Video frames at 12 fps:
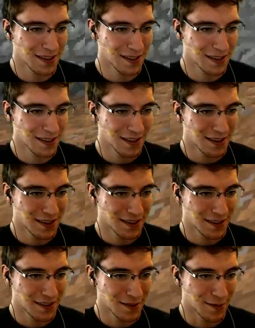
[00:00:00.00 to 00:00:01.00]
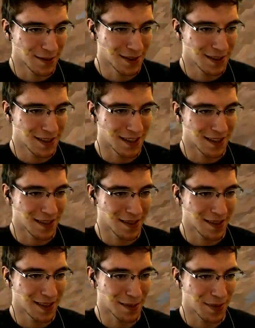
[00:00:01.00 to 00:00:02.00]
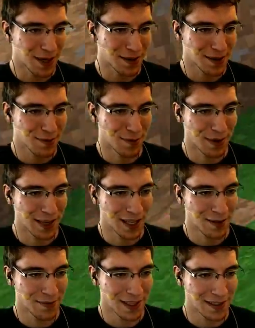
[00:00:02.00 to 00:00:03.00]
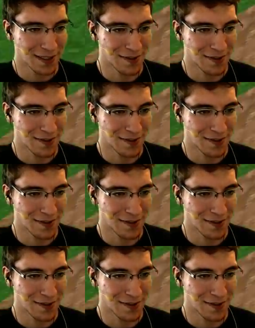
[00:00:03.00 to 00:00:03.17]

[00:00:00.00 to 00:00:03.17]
Mhm. Und äh, ich habe gerade das Problem, dass